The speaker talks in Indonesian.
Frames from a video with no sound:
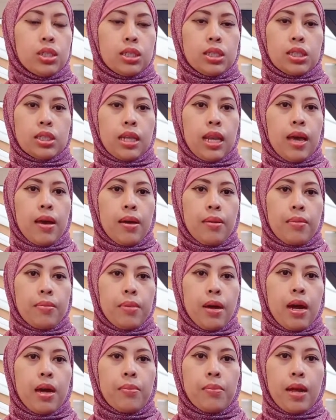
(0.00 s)
setelah
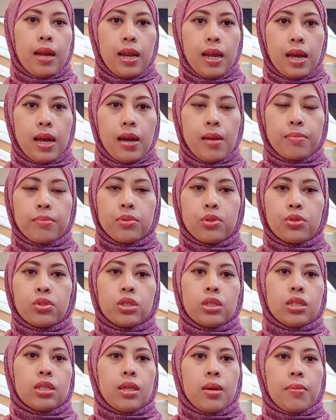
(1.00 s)
makan malam
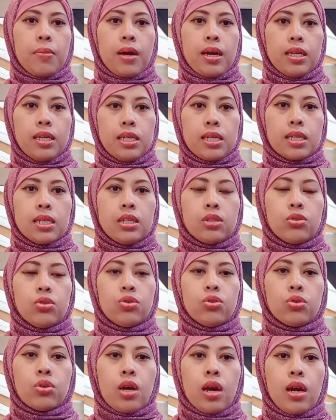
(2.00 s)
terus kita main
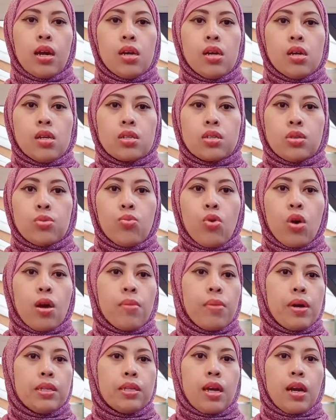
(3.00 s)
itu juga semua
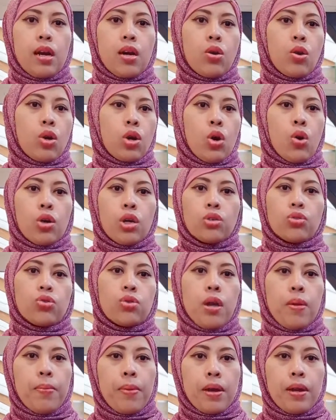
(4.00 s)
kebanyakan orang-orang
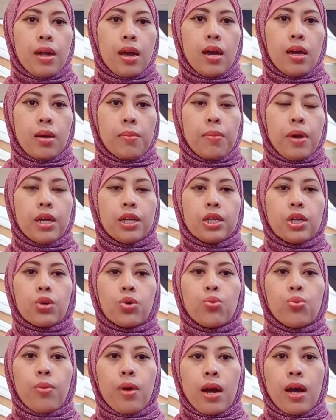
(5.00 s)
sudah pada kembali
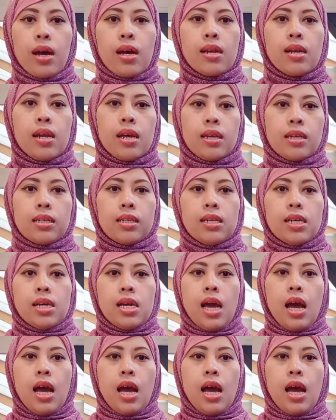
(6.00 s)
ke rumah dan